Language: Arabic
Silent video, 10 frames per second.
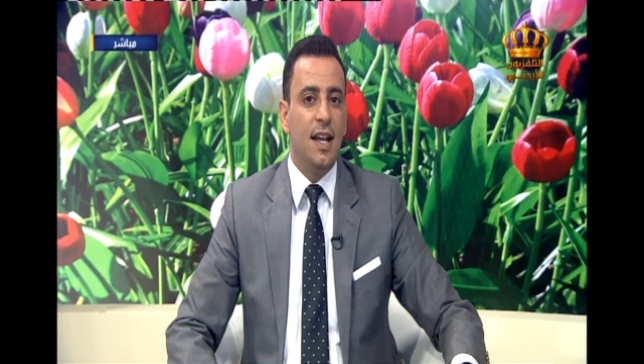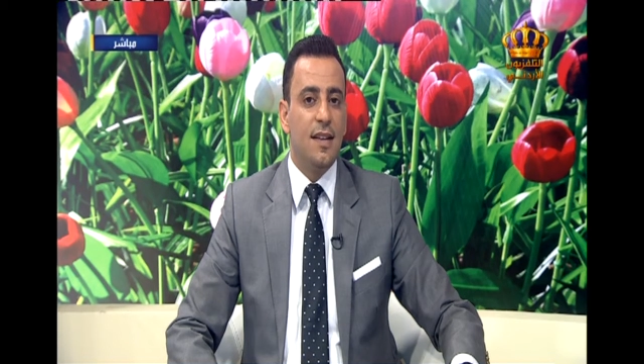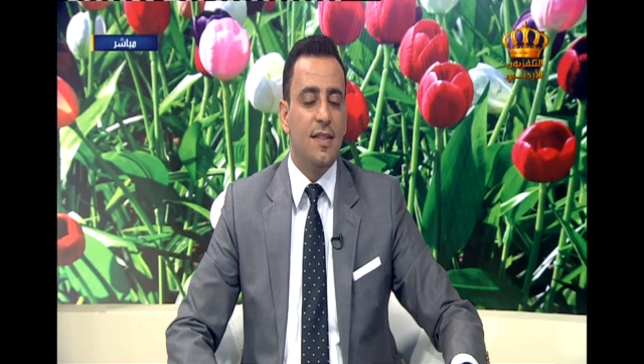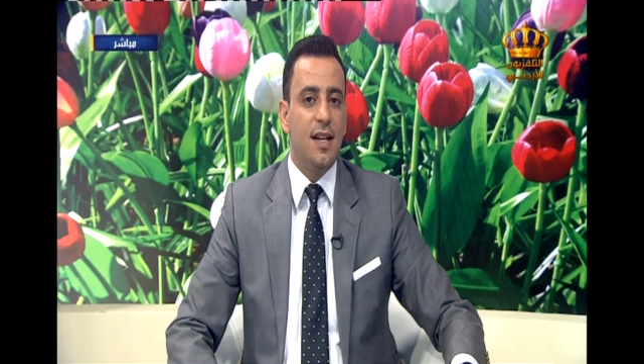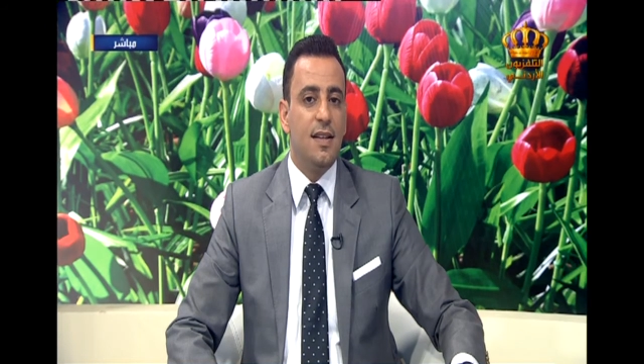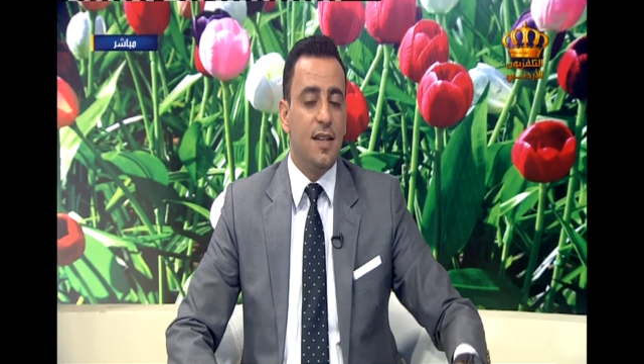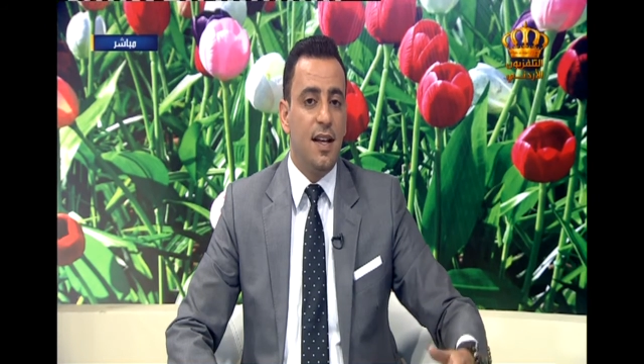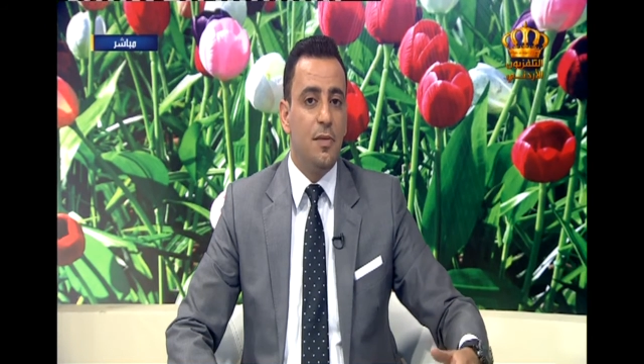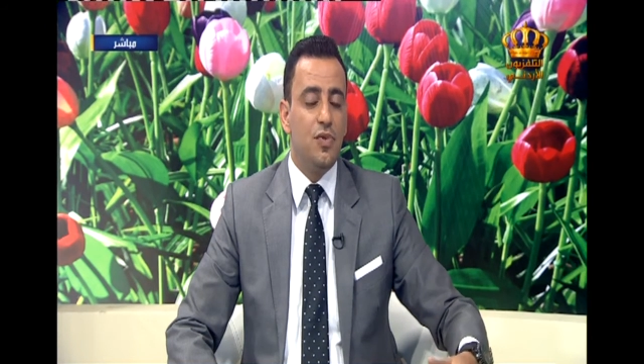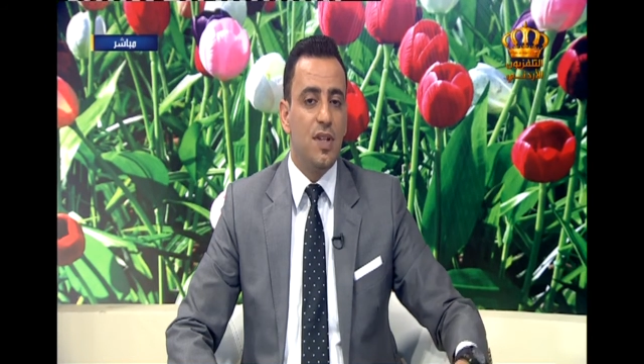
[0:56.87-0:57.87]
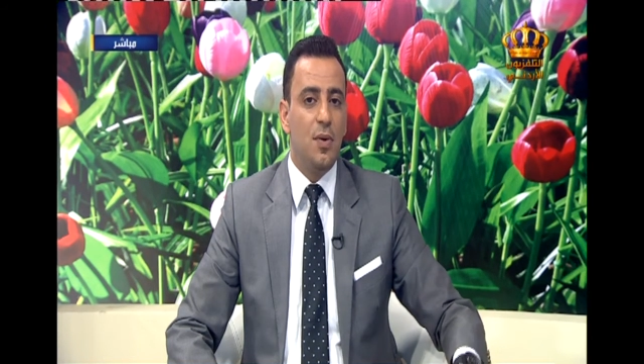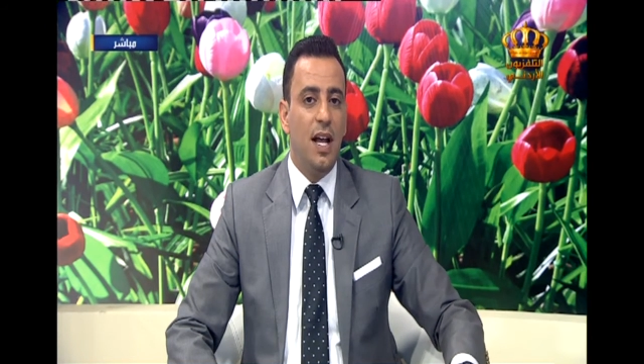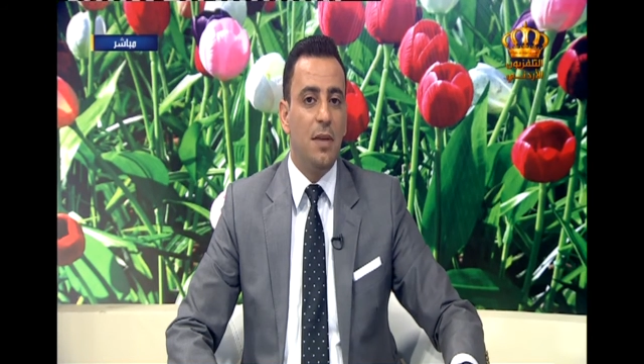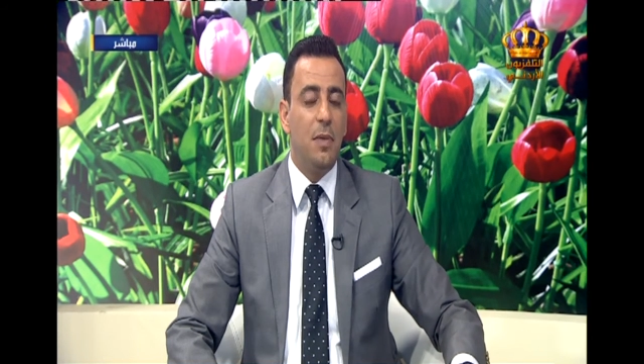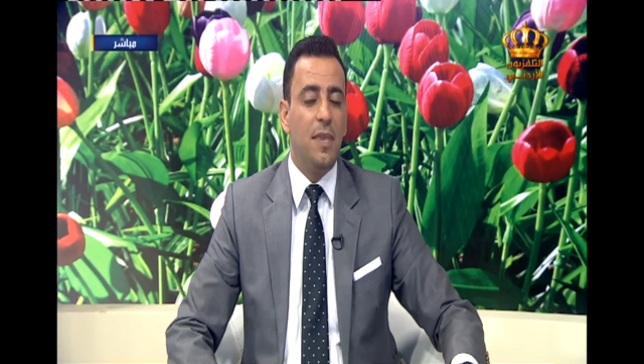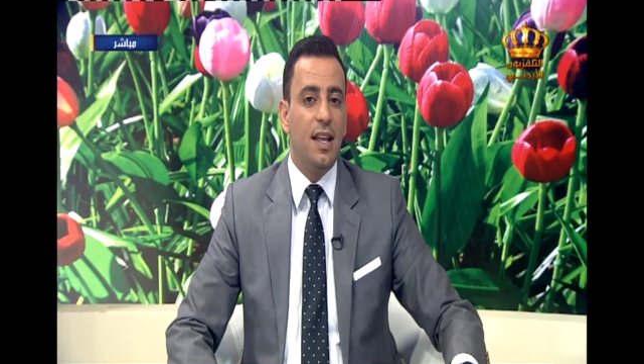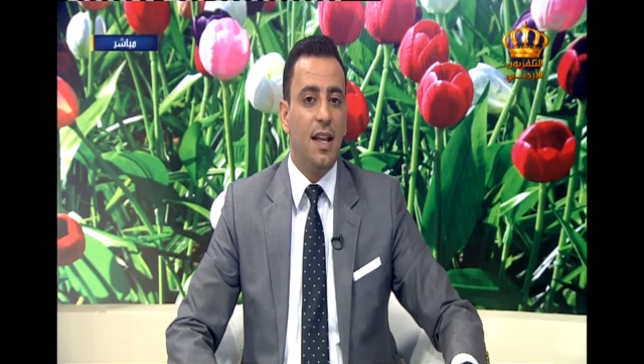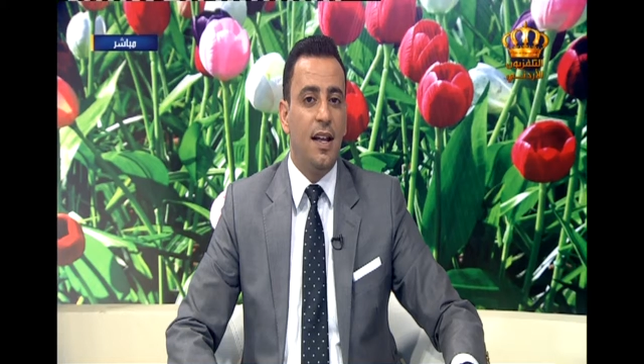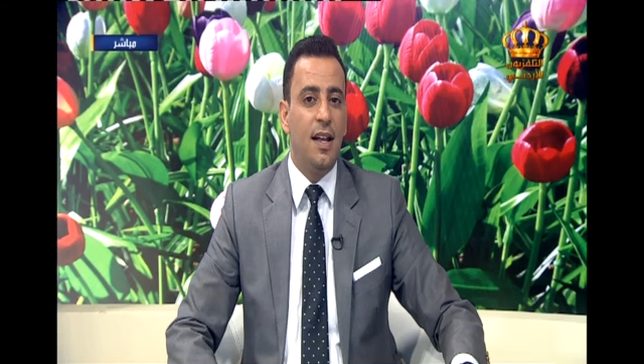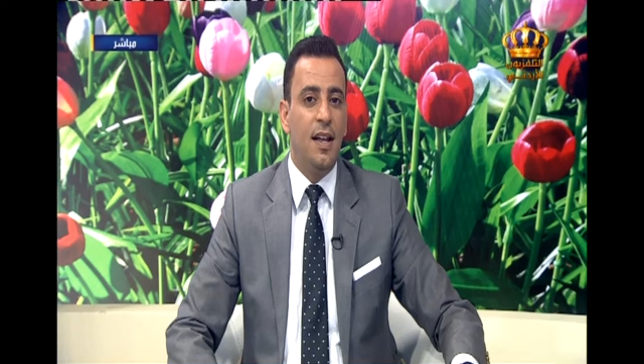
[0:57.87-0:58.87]
السادس على مستوى
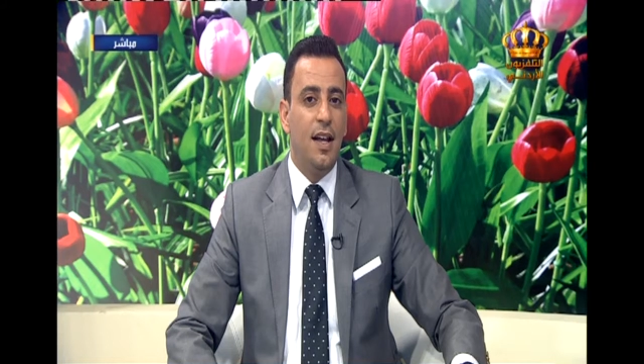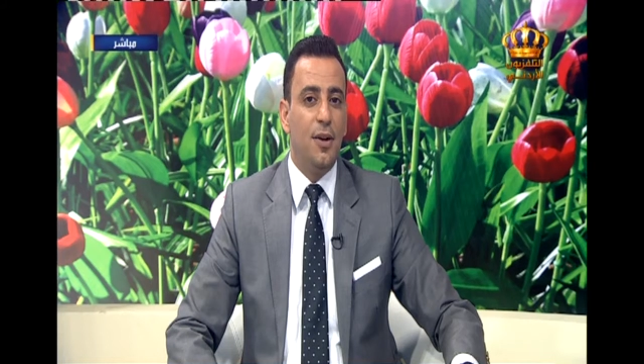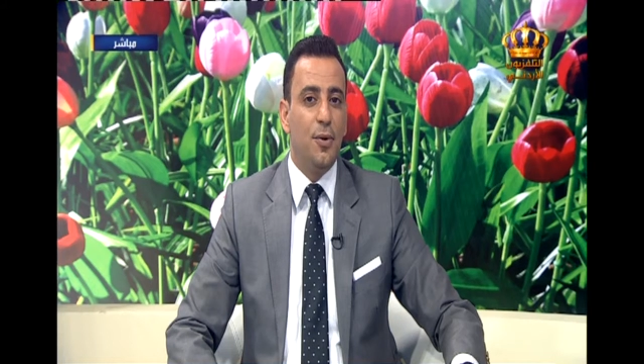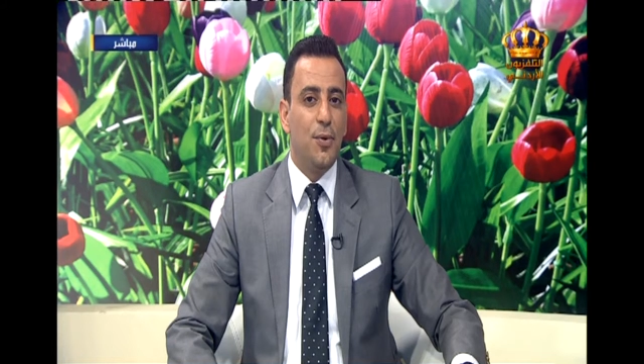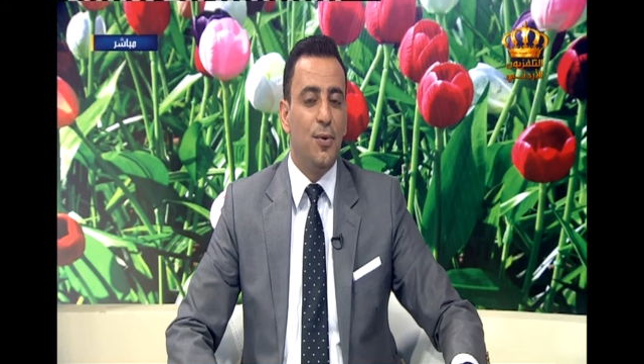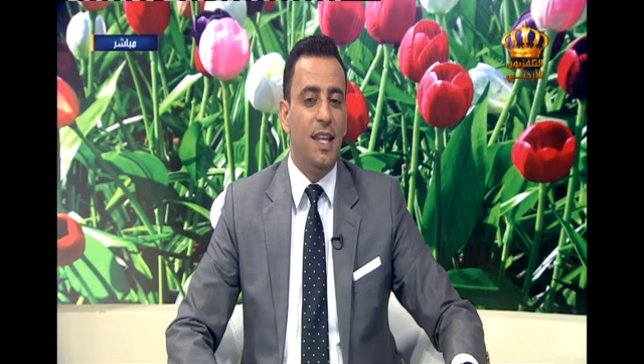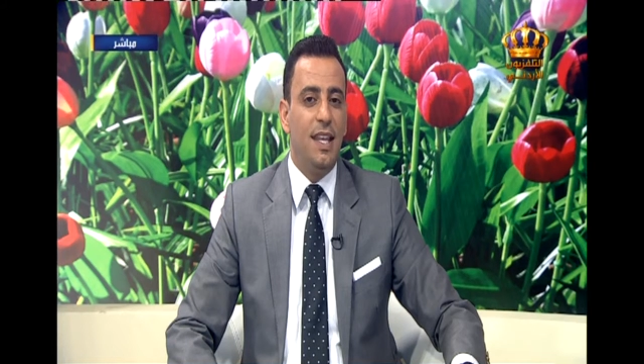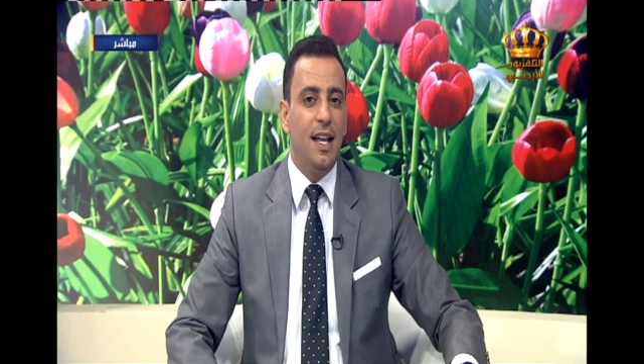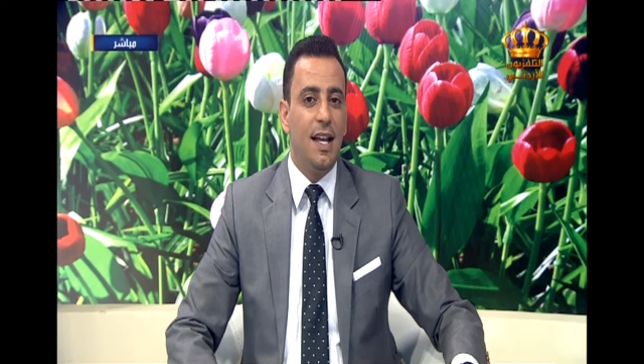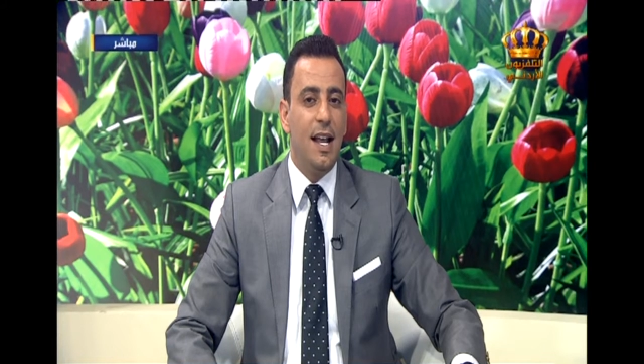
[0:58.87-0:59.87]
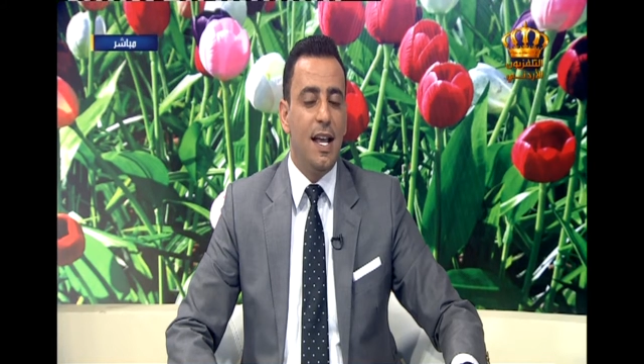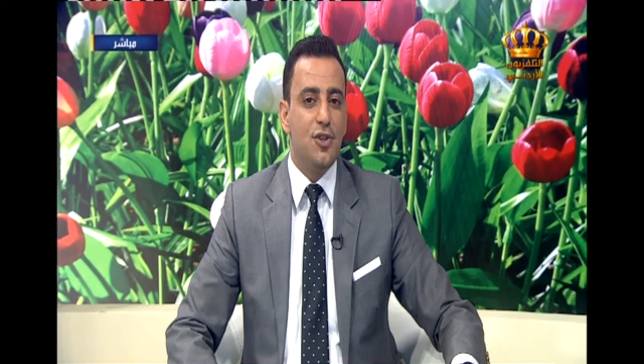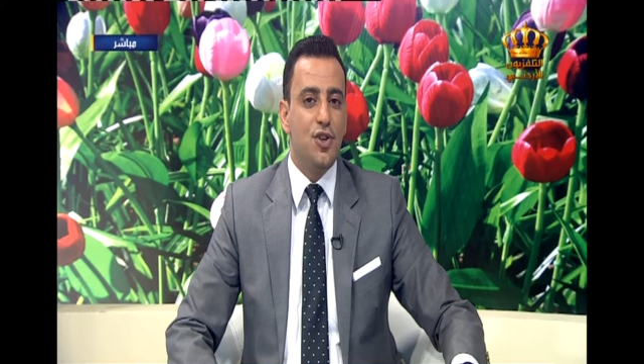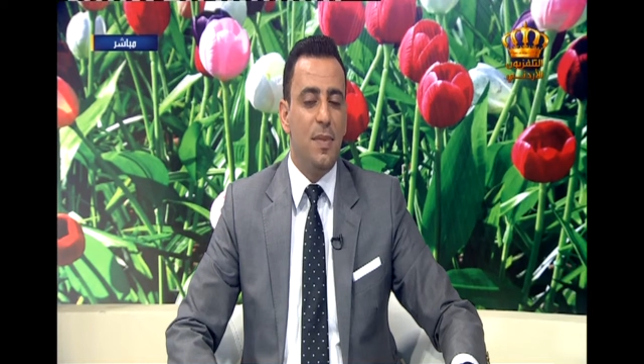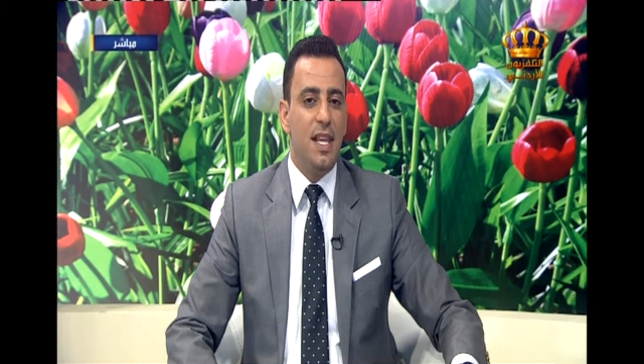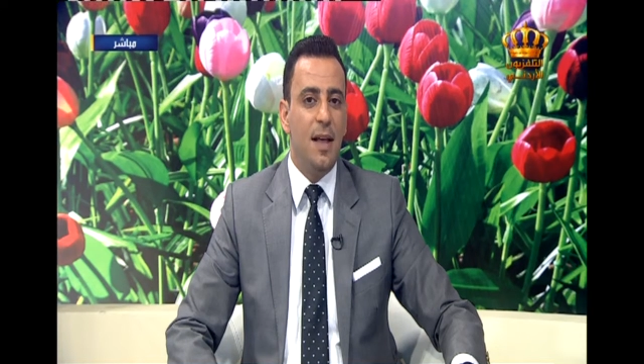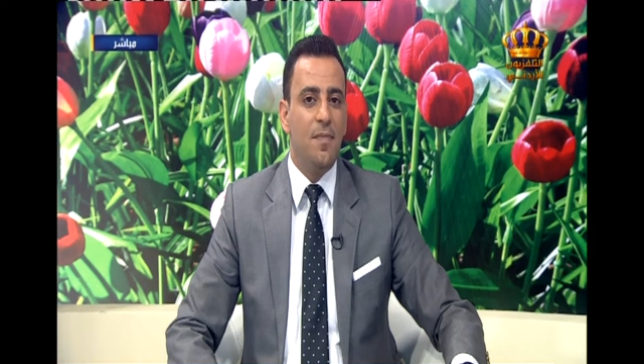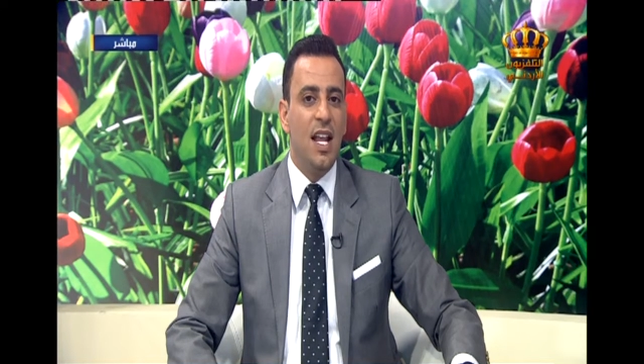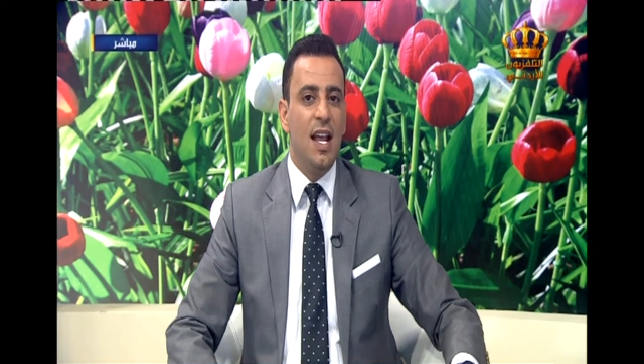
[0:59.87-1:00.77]
المملكة الأردنية الهاشمية